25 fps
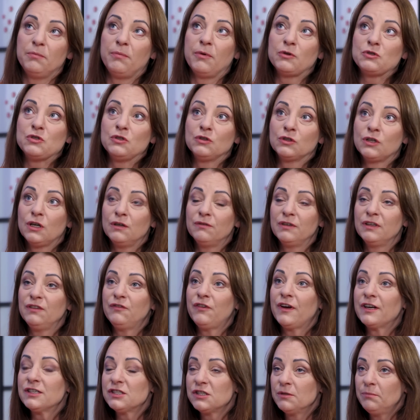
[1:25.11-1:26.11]
początkowej
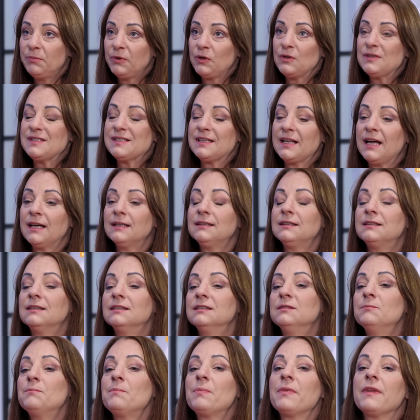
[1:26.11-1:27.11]
fazie
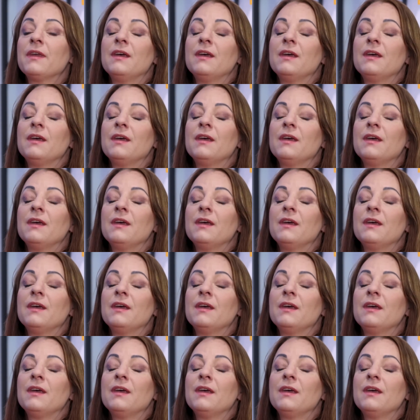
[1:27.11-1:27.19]
prostaty,